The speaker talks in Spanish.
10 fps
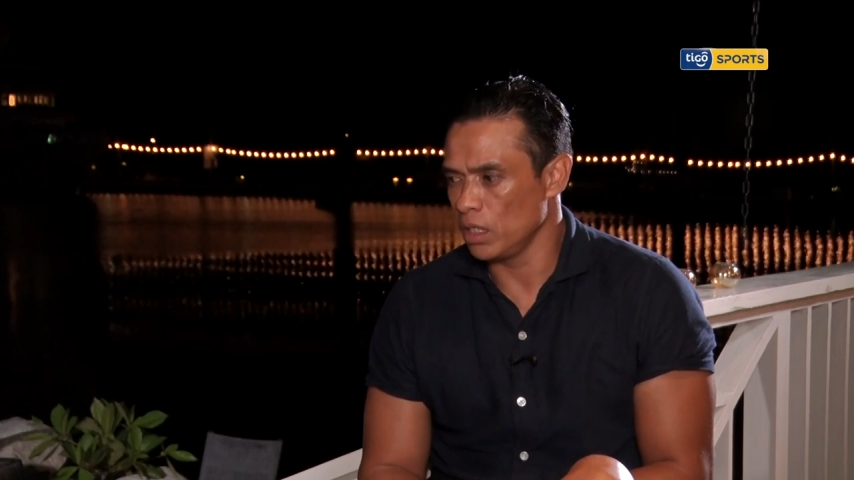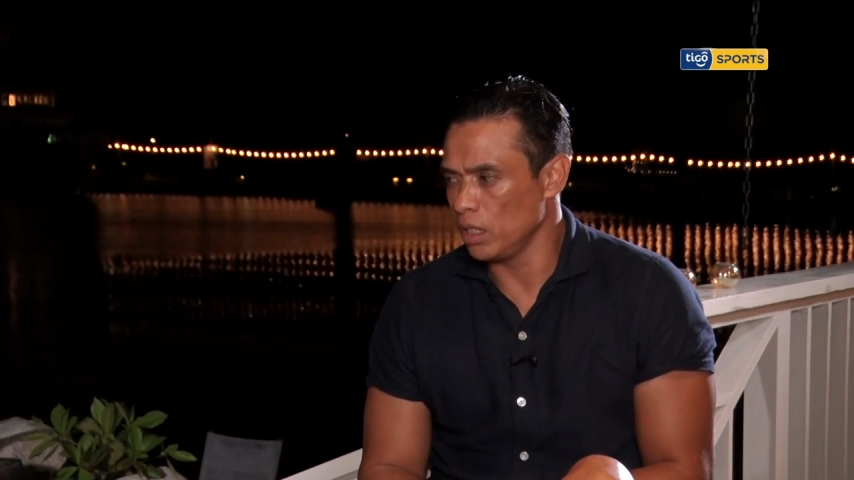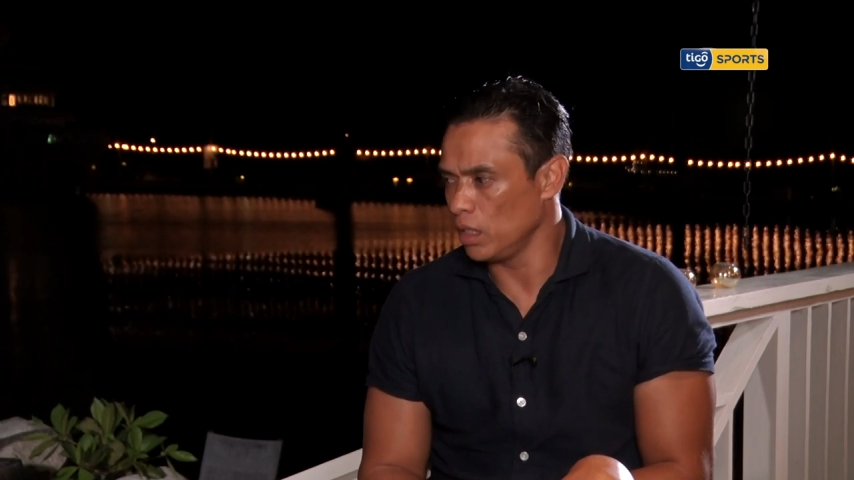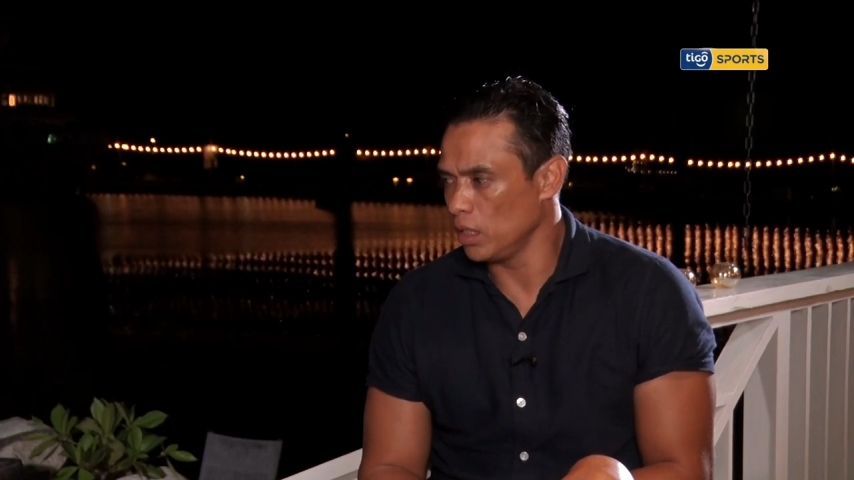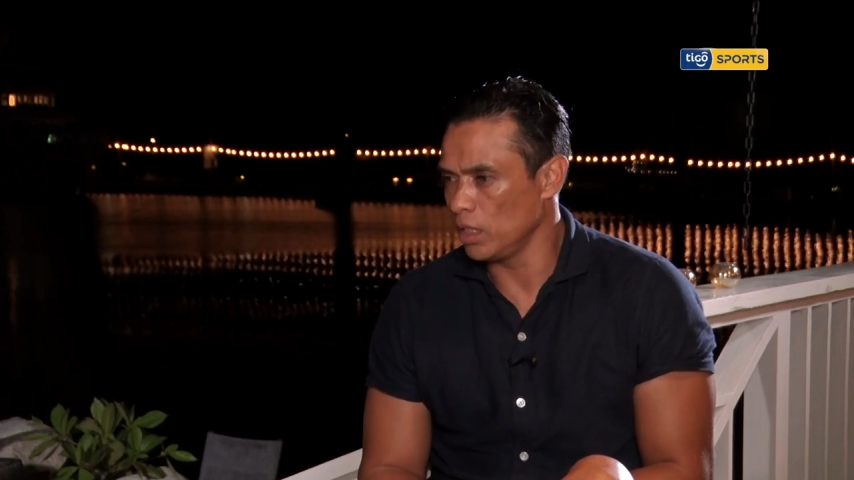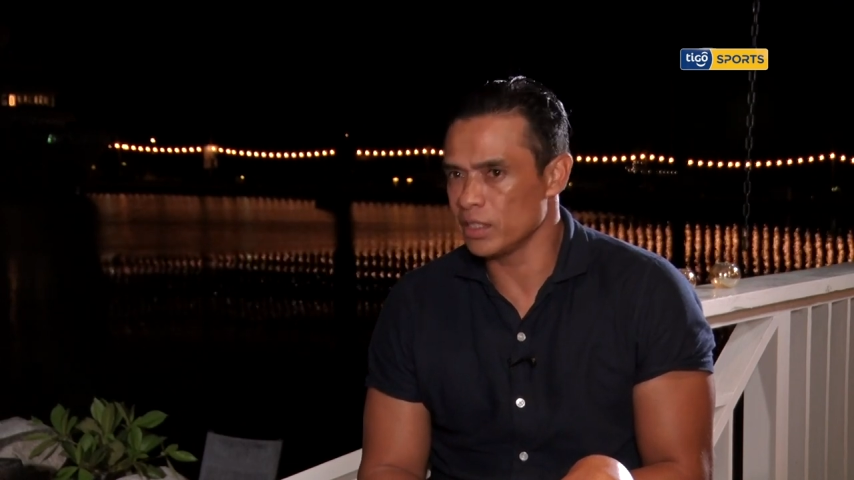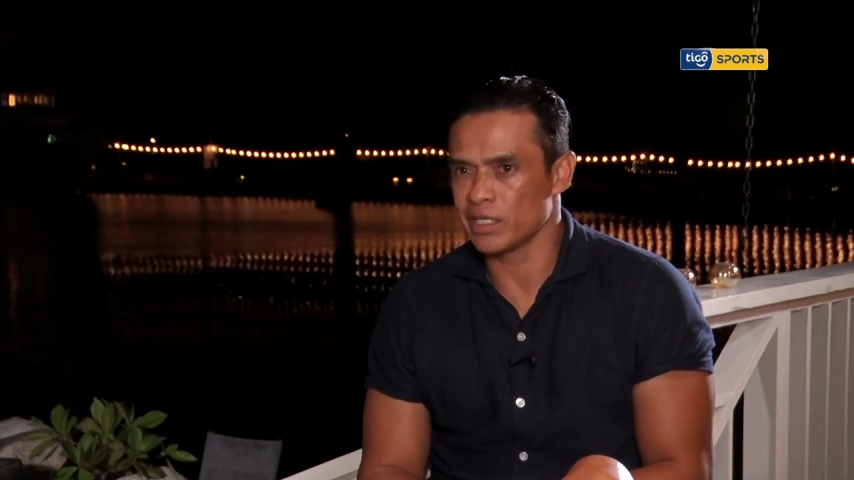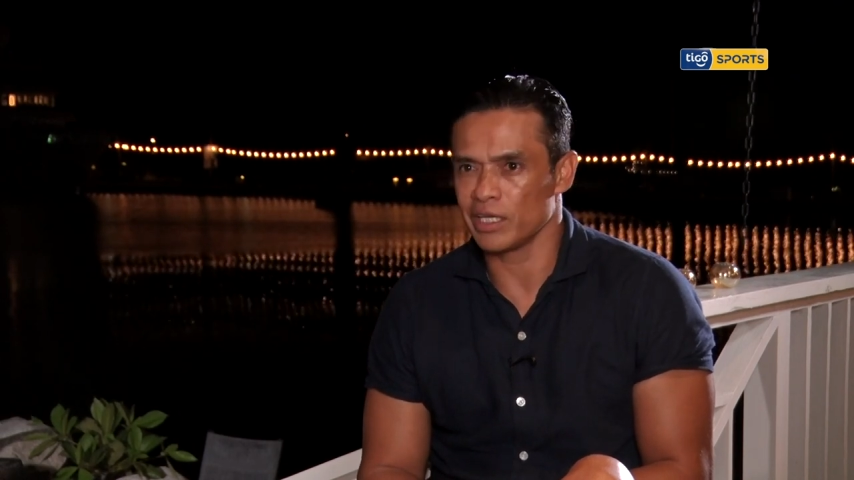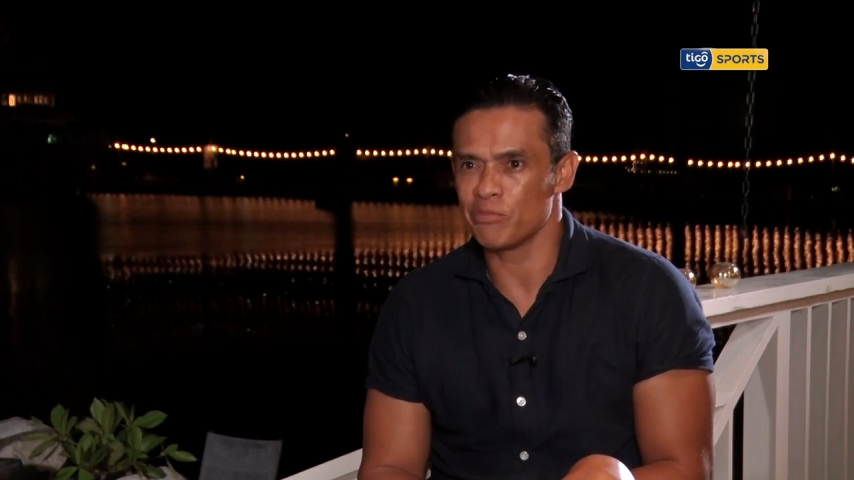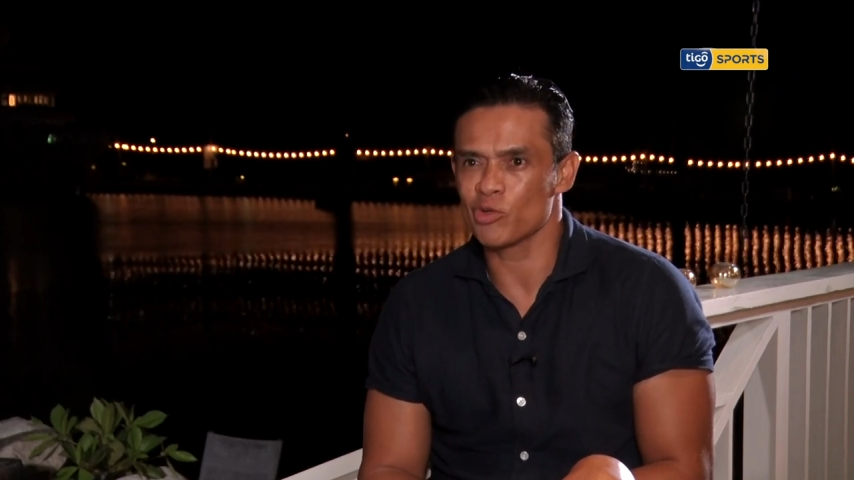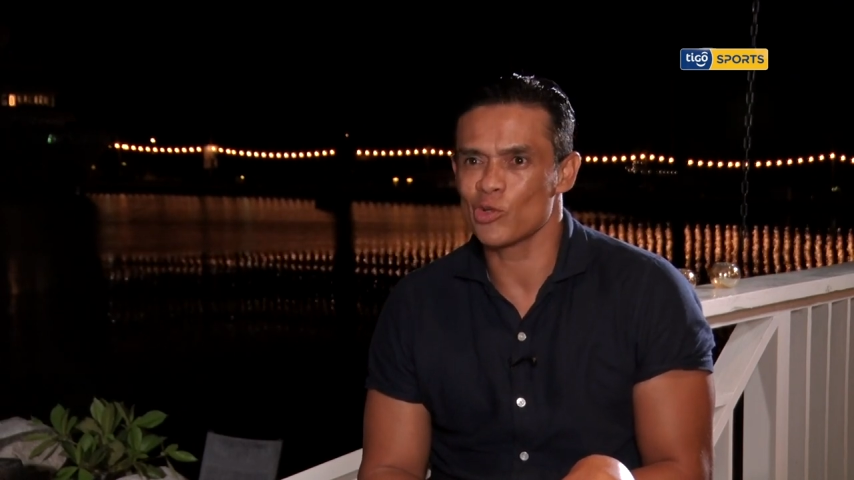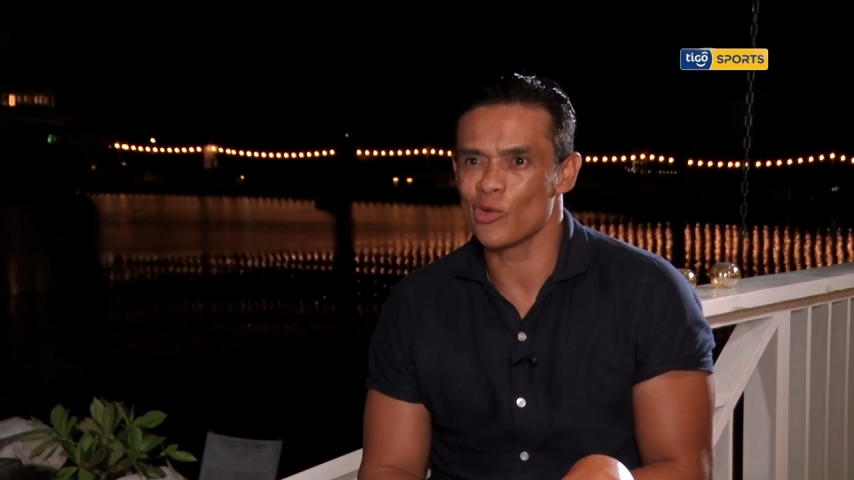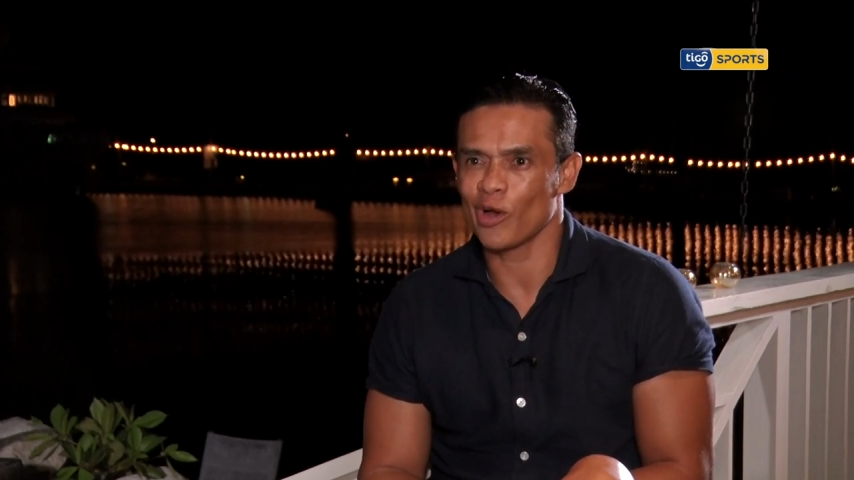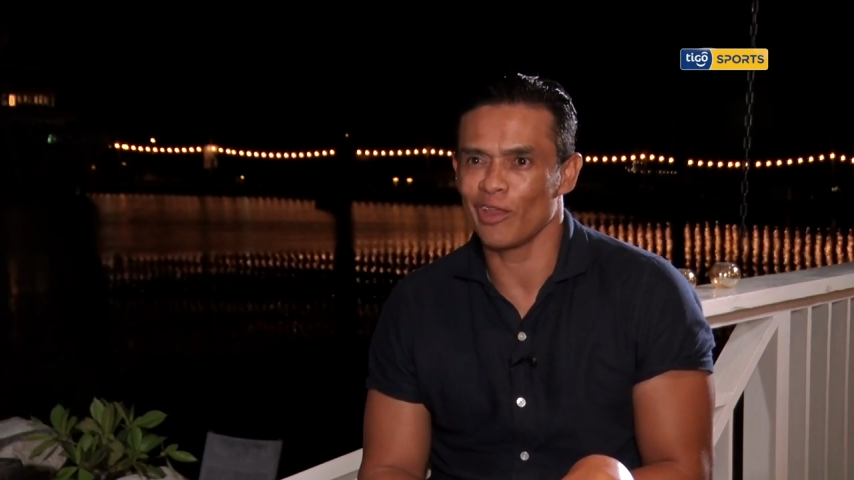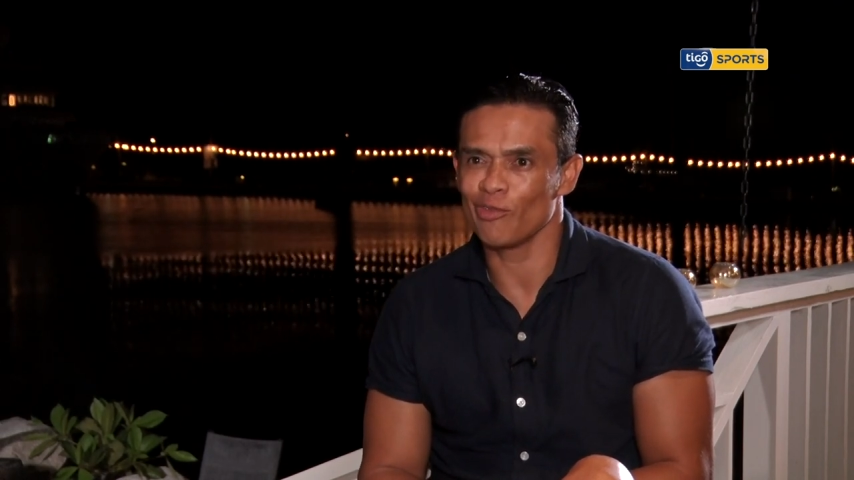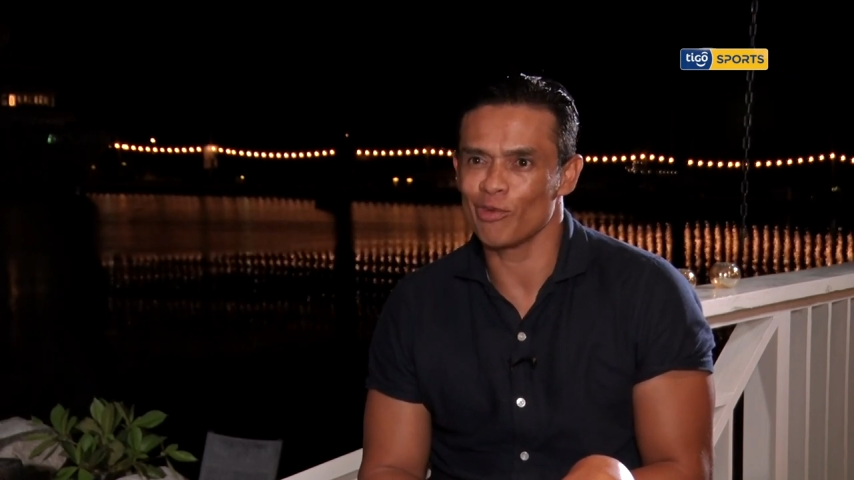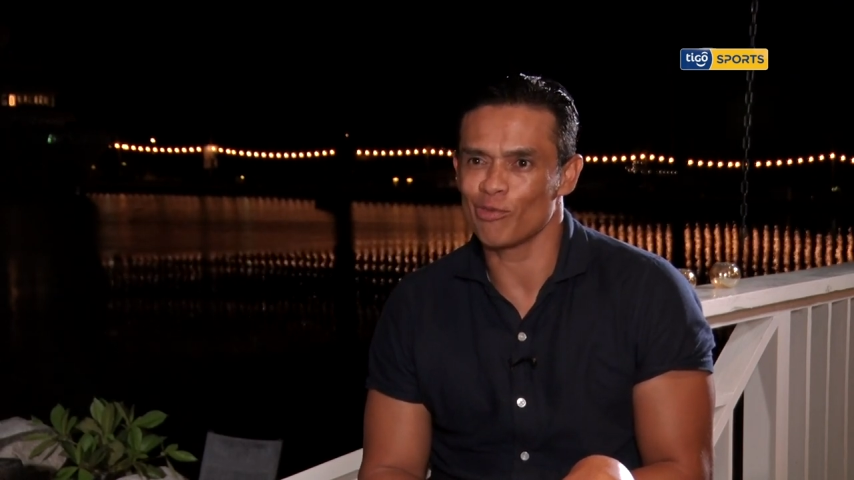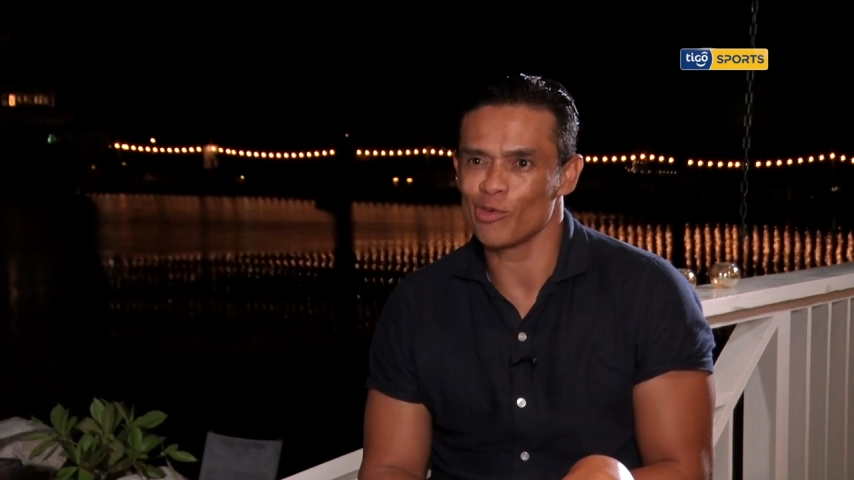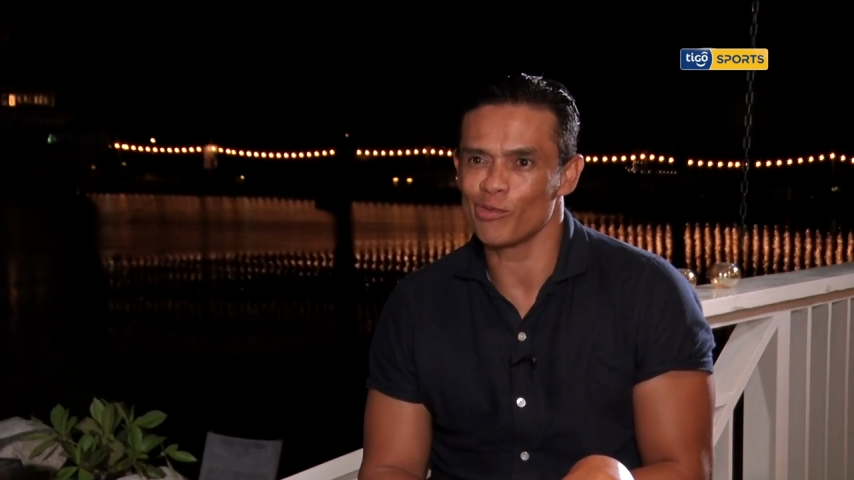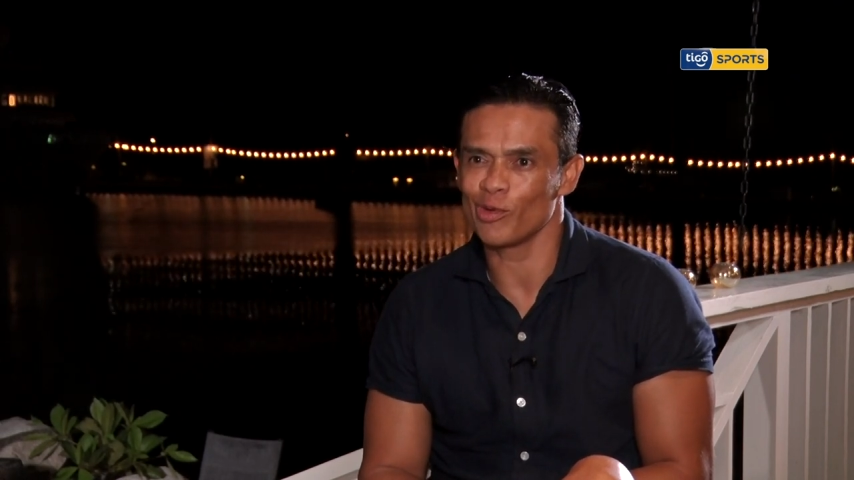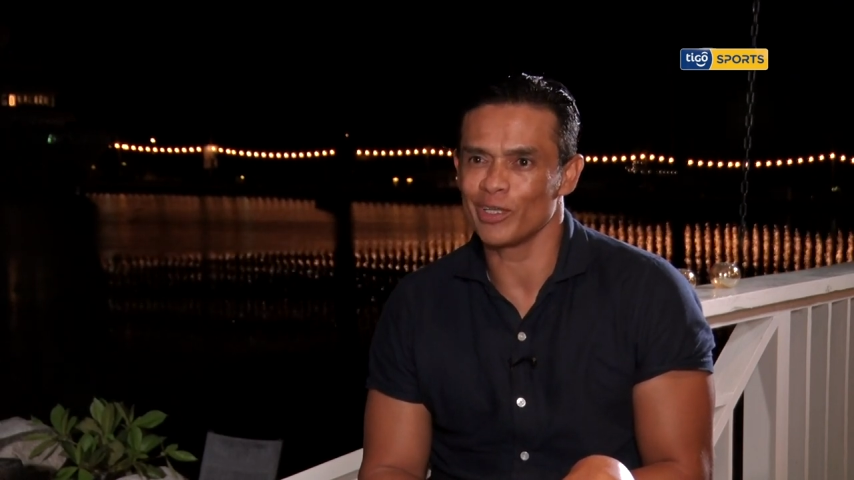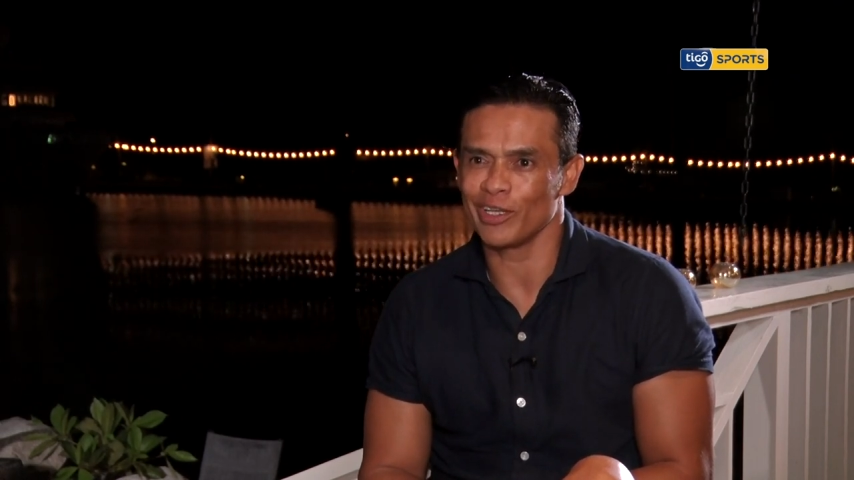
y seguimos jugando el fútbol